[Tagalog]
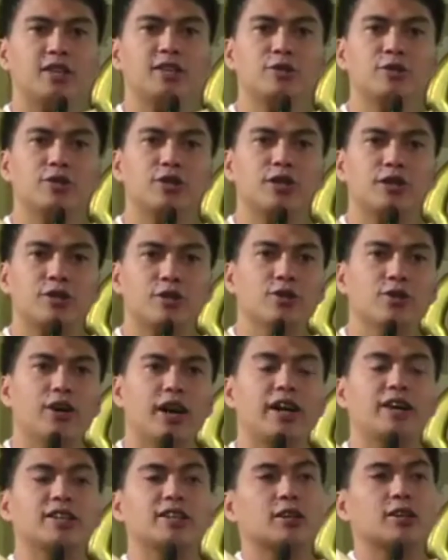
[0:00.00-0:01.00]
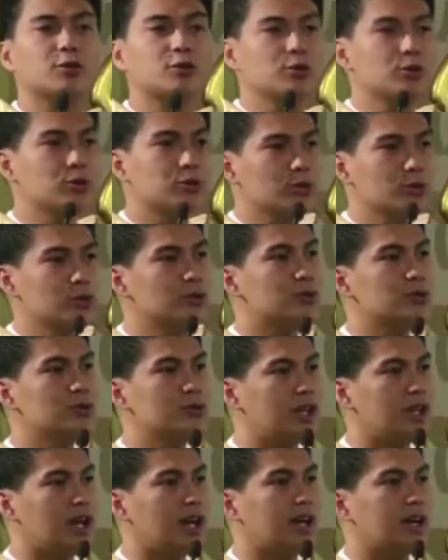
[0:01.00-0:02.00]
ito ay nagtuturo
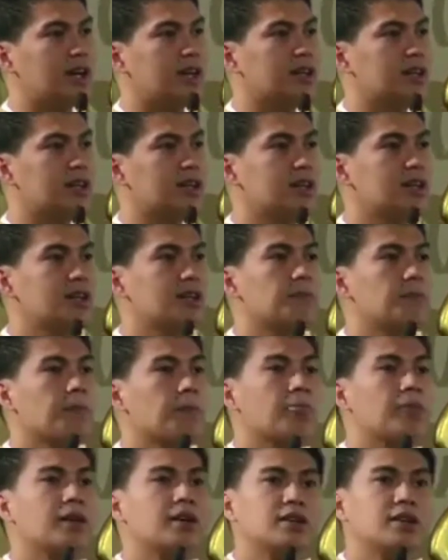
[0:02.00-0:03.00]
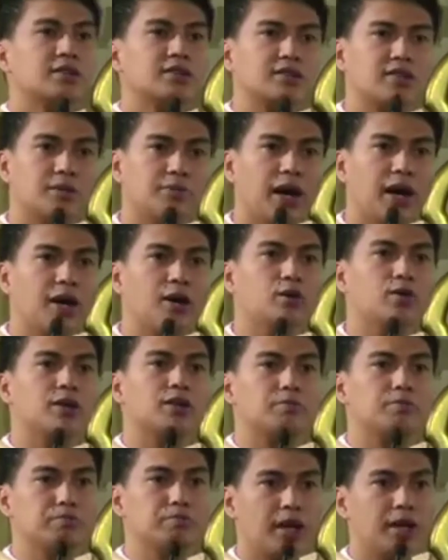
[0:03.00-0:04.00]
na sa bawat
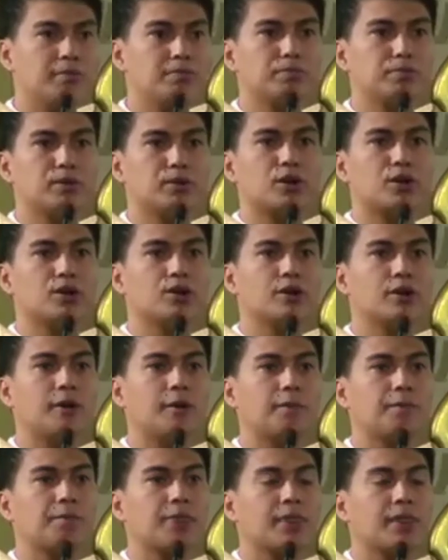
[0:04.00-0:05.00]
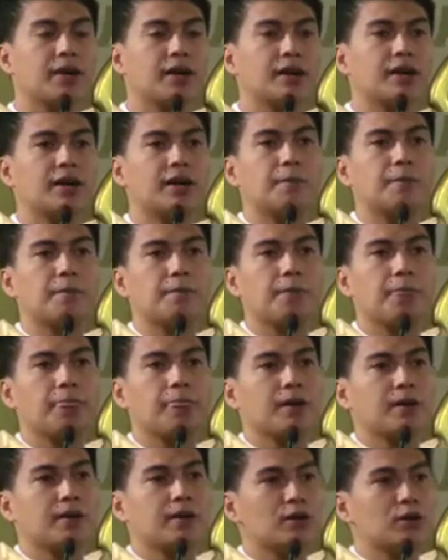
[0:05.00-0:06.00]
miyembro
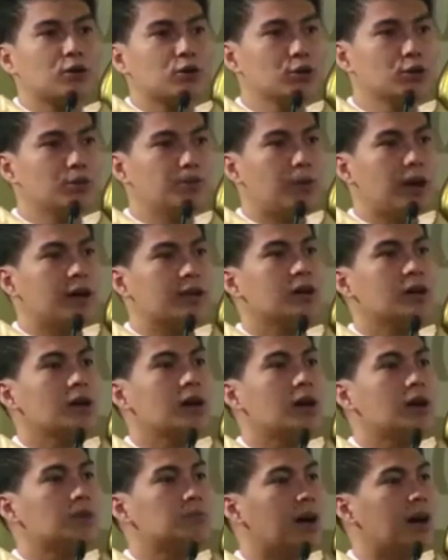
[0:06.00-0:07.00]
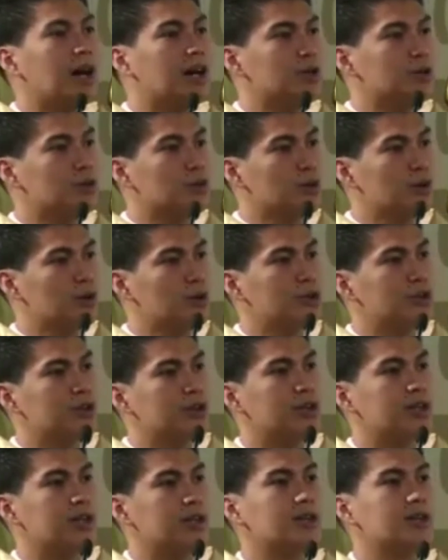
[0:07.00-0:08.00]
upang makatugon
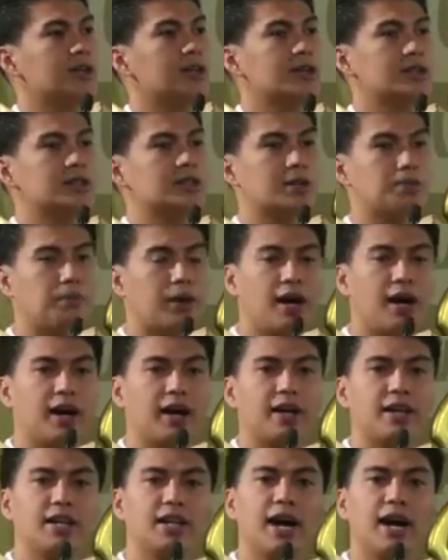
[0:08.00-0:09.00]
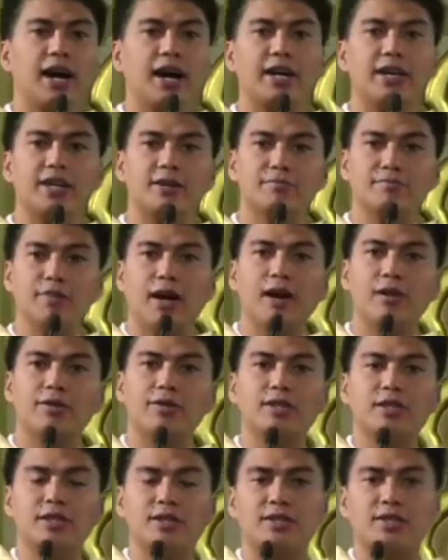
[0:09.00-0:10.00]
sa pangangailangan ng bawat
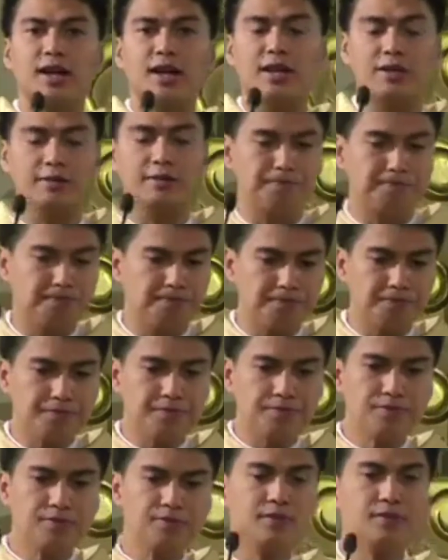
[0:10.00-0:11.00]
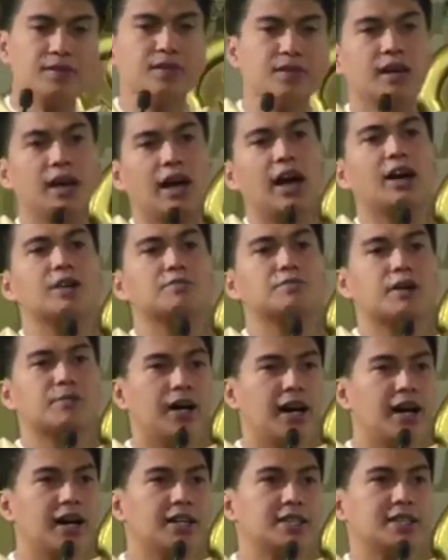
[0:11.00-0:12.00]
isa. Ang
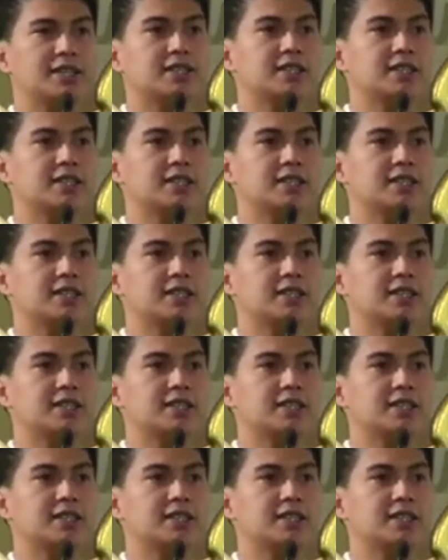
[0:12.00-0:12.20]
babae,